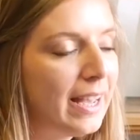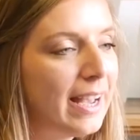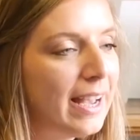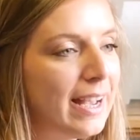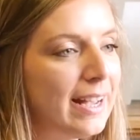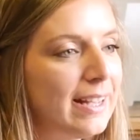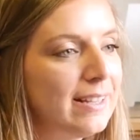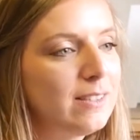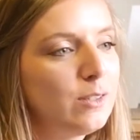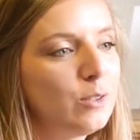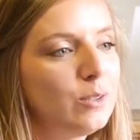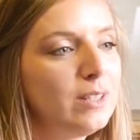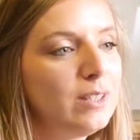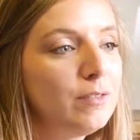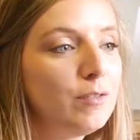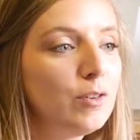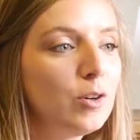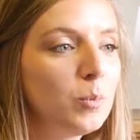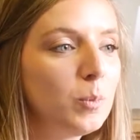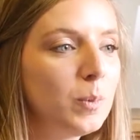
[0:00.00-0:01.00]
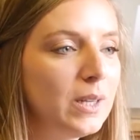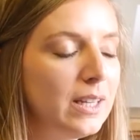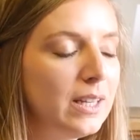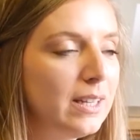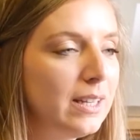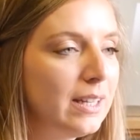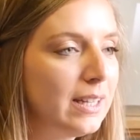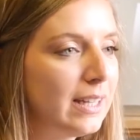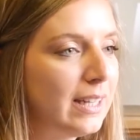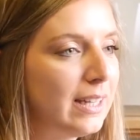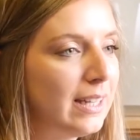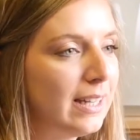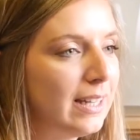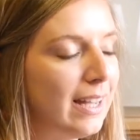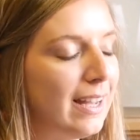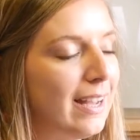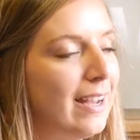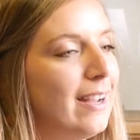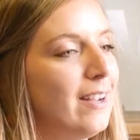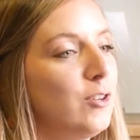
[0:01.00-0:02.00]
à se développer et
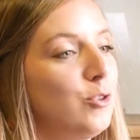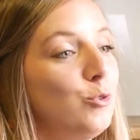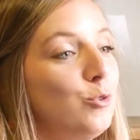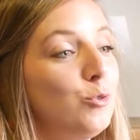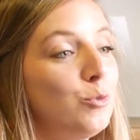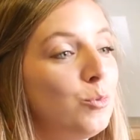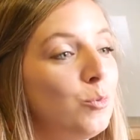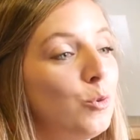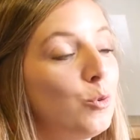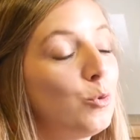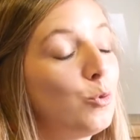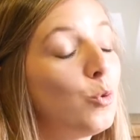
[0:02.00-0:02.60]
à justement